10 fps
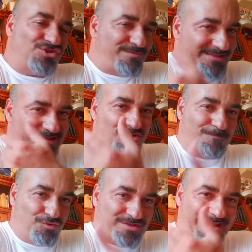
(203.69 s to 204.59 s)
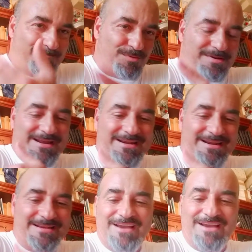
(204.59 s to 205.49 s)
ci mettevano più tempo per
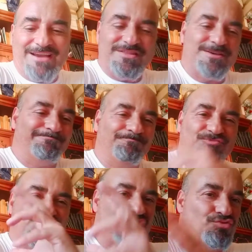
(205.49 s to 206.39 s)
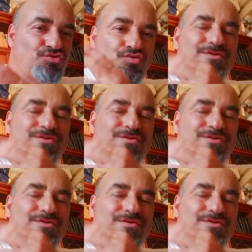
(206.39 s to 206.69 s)
arrivare, no? quindi c'era tutto